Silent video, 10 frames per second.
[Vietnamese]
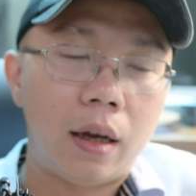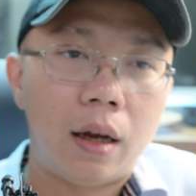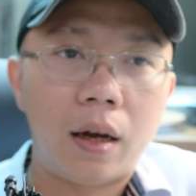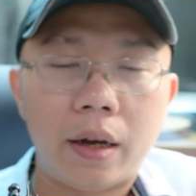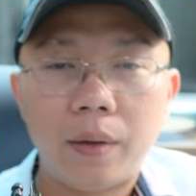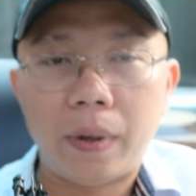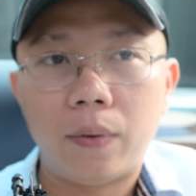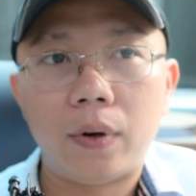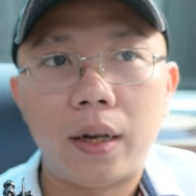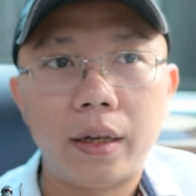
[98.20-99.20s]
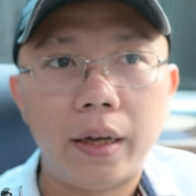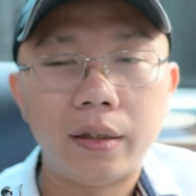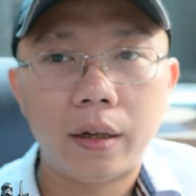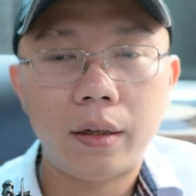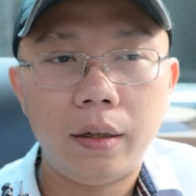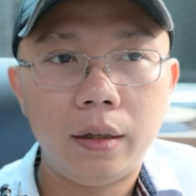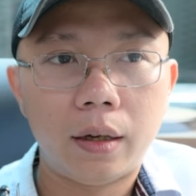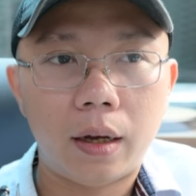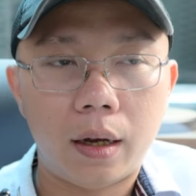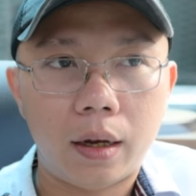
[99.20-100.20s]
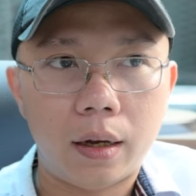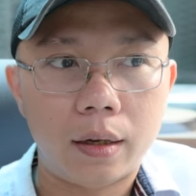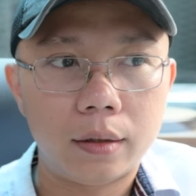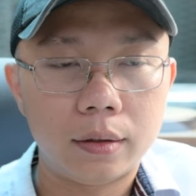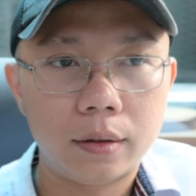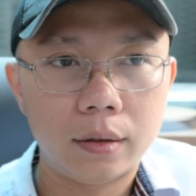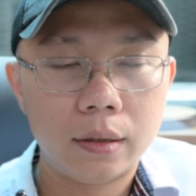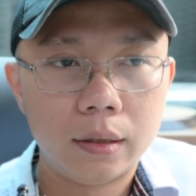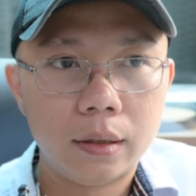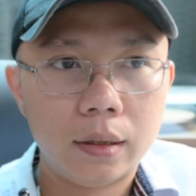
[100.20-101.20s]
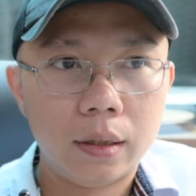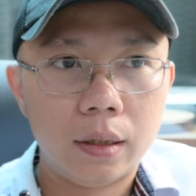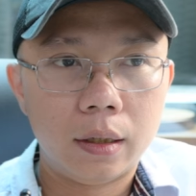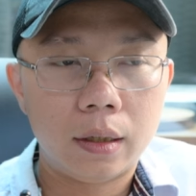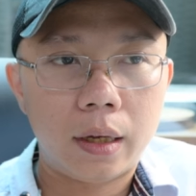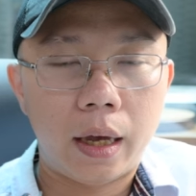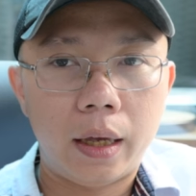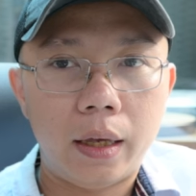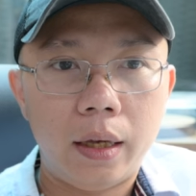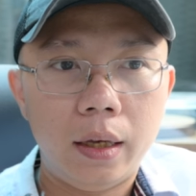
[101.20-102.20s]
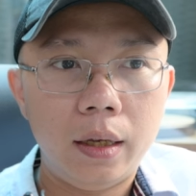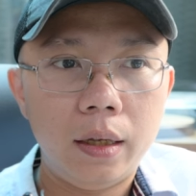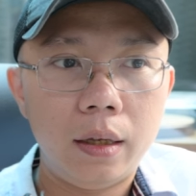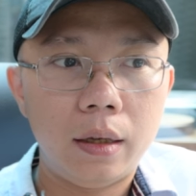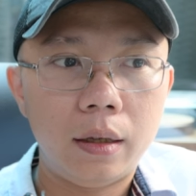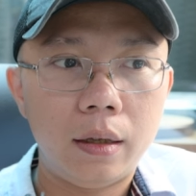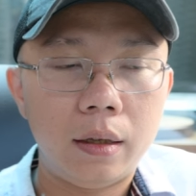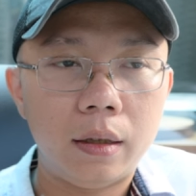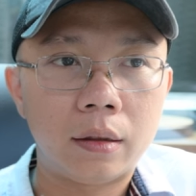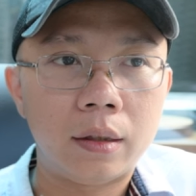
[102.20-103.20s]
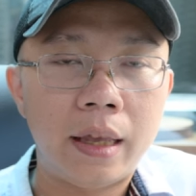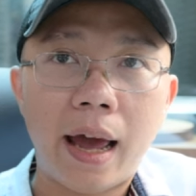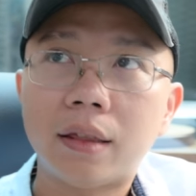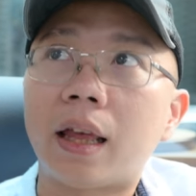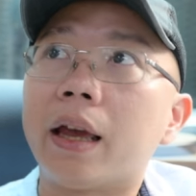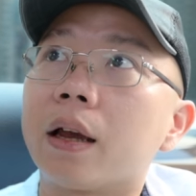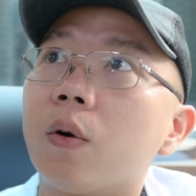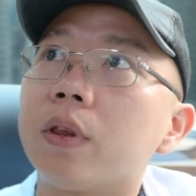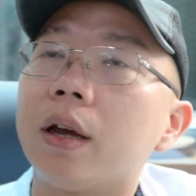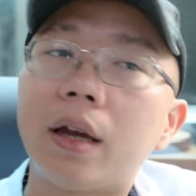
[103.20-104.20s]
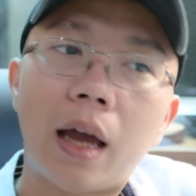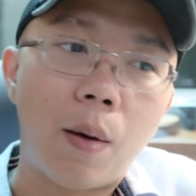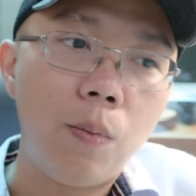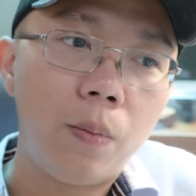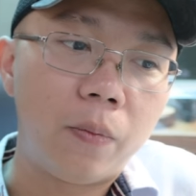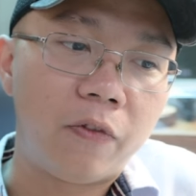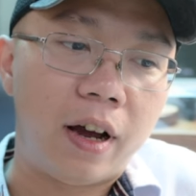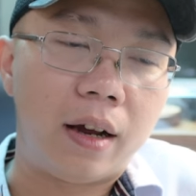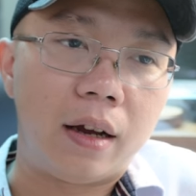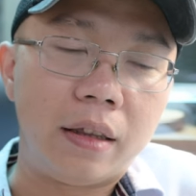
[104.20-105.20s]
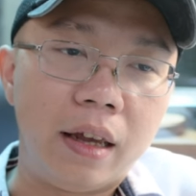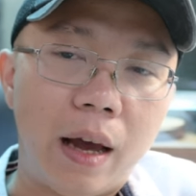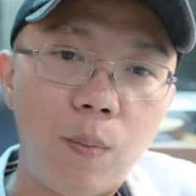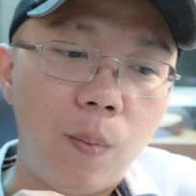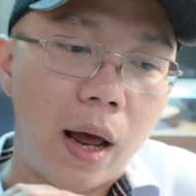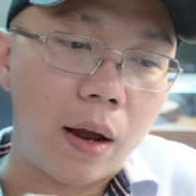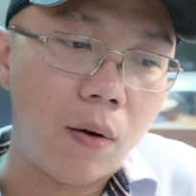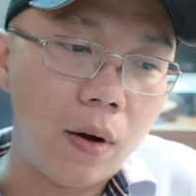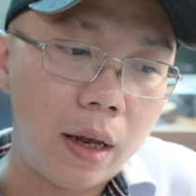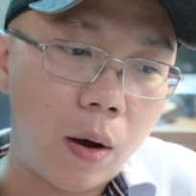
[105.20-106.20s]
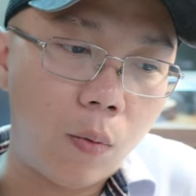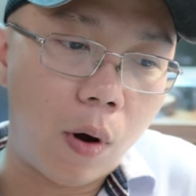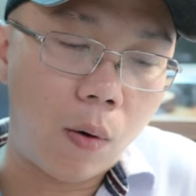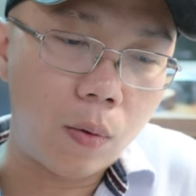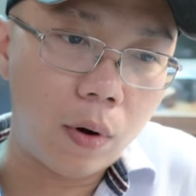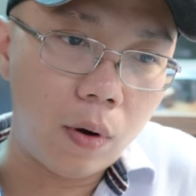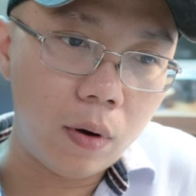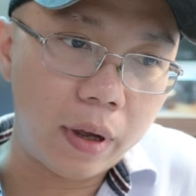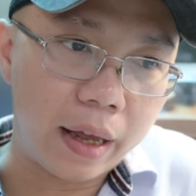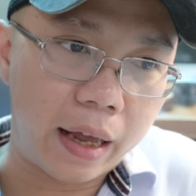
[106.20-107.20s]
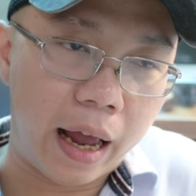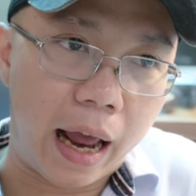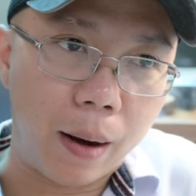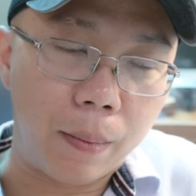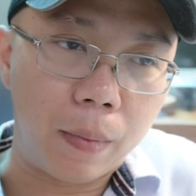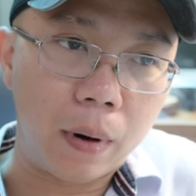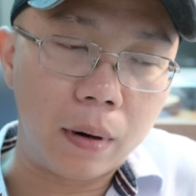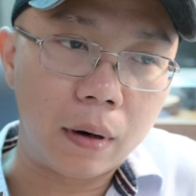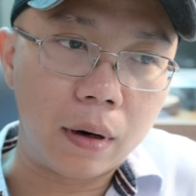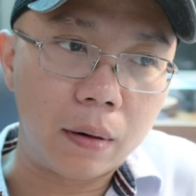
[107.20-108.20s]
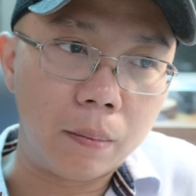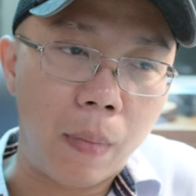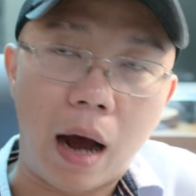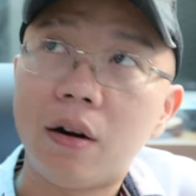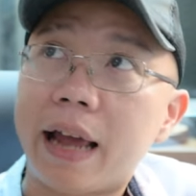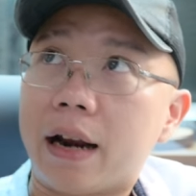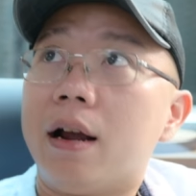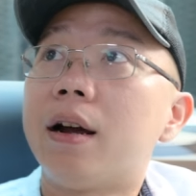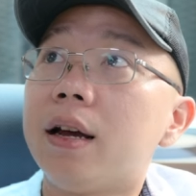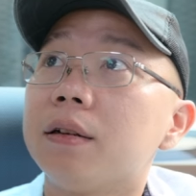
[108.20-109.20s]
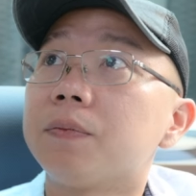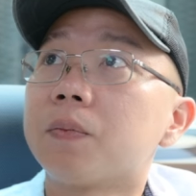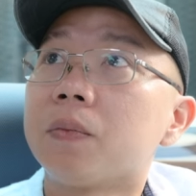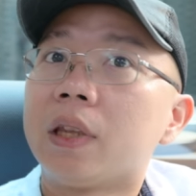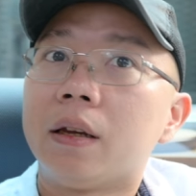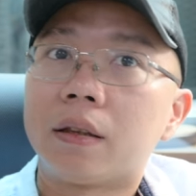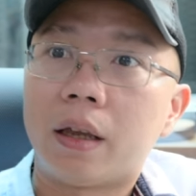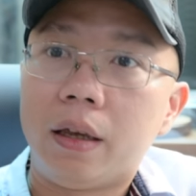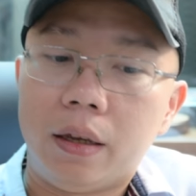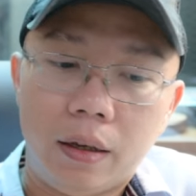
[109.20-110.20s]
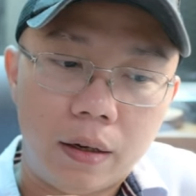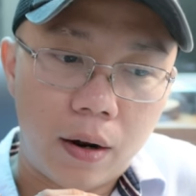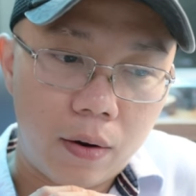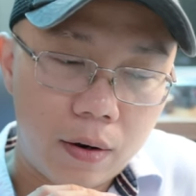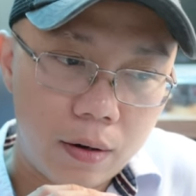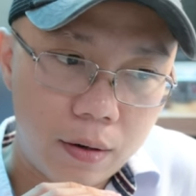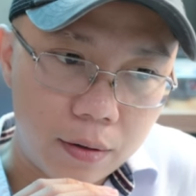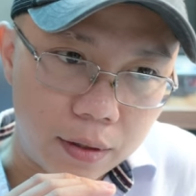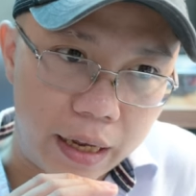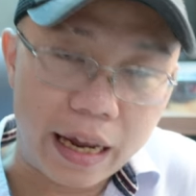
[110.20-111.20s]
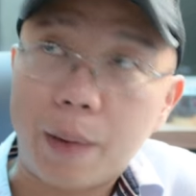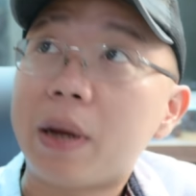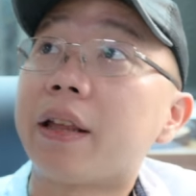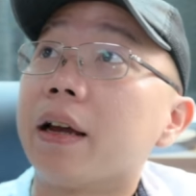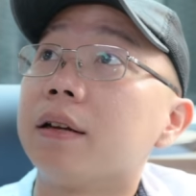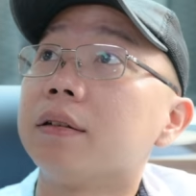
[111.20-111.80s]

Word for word: à, cái tiếp theo nữa anh nghĩ tới à, cái giá tiền của những cái ống và những cái ống mà có cái khẩu độ nó càng mở nó càng lớn á thì nó sẽ càng mắc tiền